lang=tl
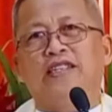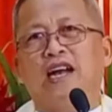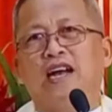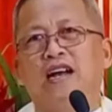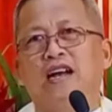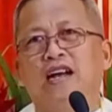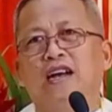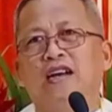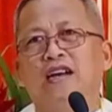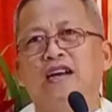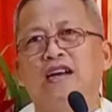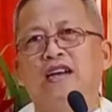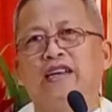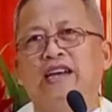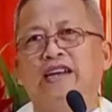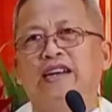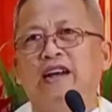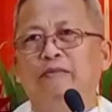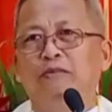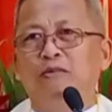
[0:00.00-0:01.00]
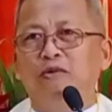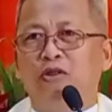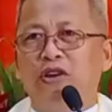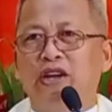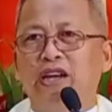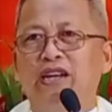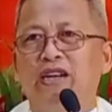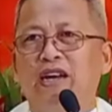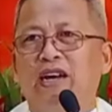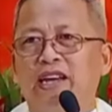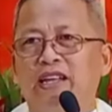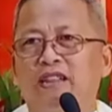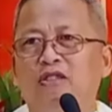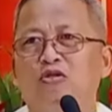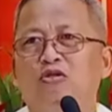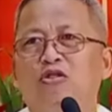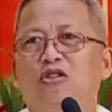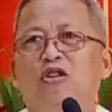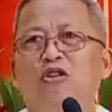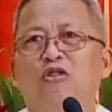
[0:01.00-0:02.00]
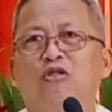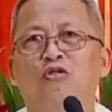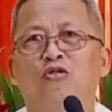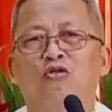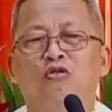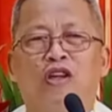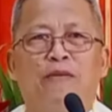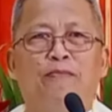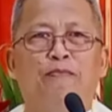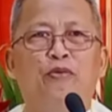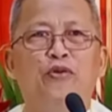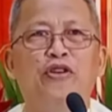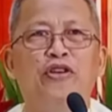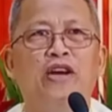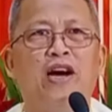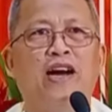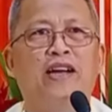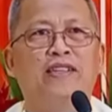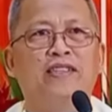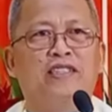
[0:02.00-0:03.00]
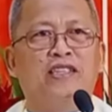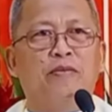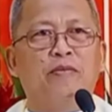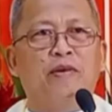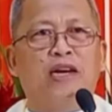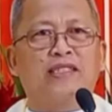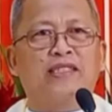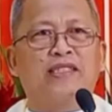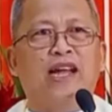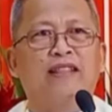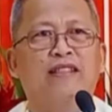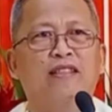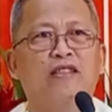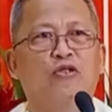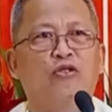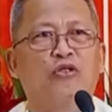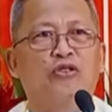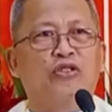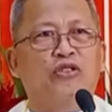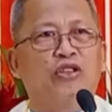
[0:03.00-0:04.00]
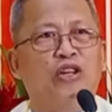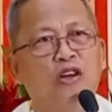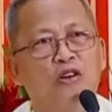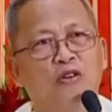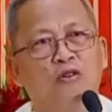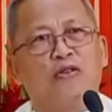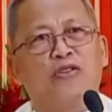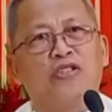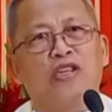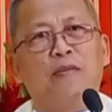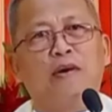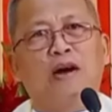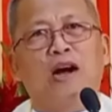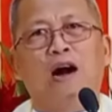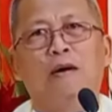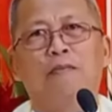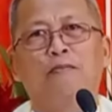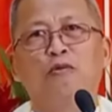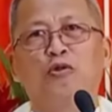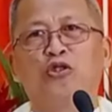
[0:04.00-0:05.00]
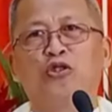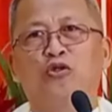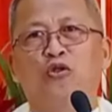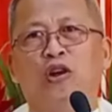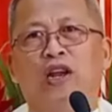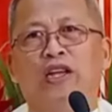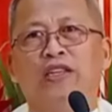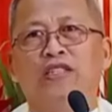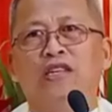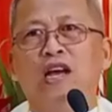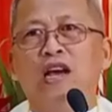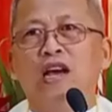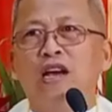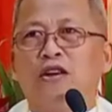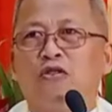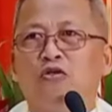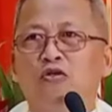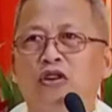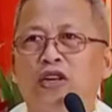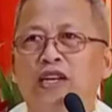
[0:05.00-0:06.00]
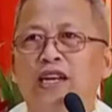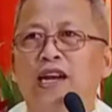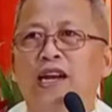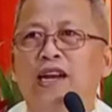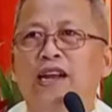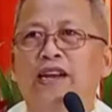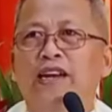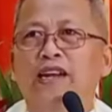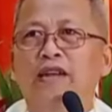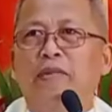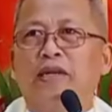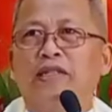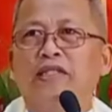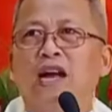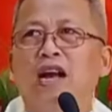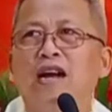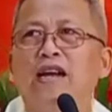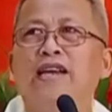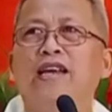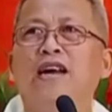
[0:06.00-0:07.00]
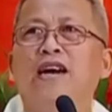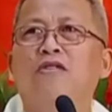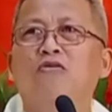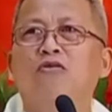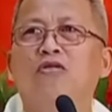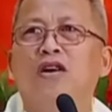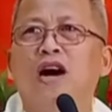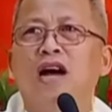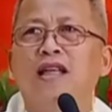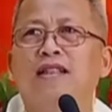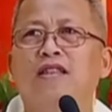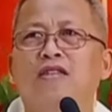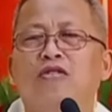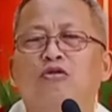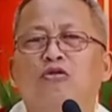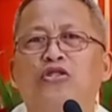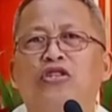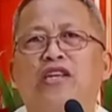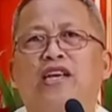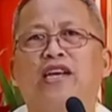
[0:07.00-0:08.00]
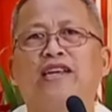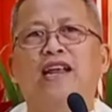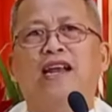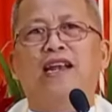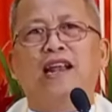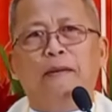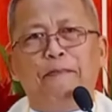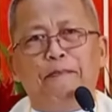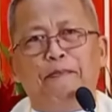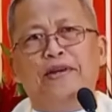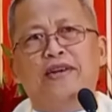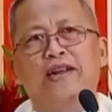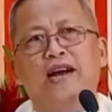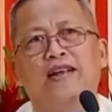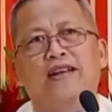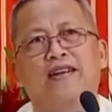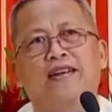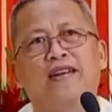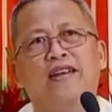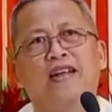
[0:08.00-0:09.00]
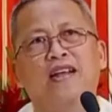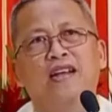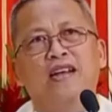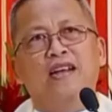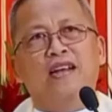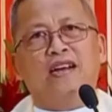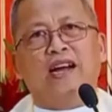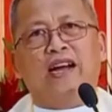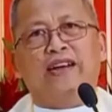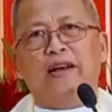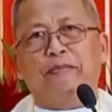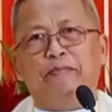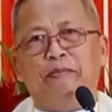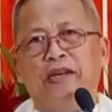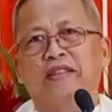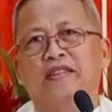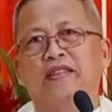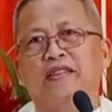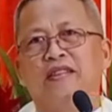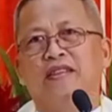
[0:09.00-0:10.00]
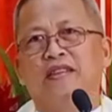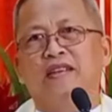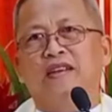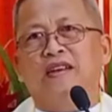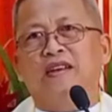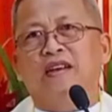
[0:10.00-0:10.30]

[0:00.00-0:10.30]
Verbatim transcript: sa kinabuhi nga gitudlo o gipuy-an sa mga santos o sa mga apostoles kung dili ni masangyaw ngadtos kinalapdan nga dapit.